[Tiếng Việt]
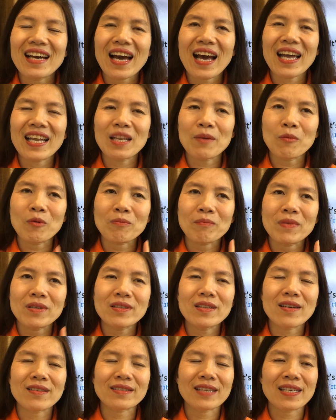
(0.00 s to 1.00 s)
hay là một bữa
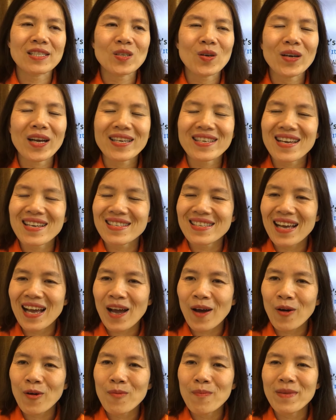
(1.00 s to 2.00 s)
tiệc dành cho ngày nhà
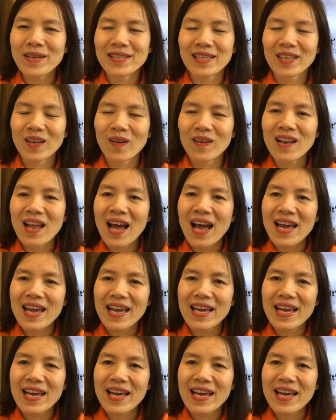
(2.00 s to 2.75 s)
giáo mình sẽ nói là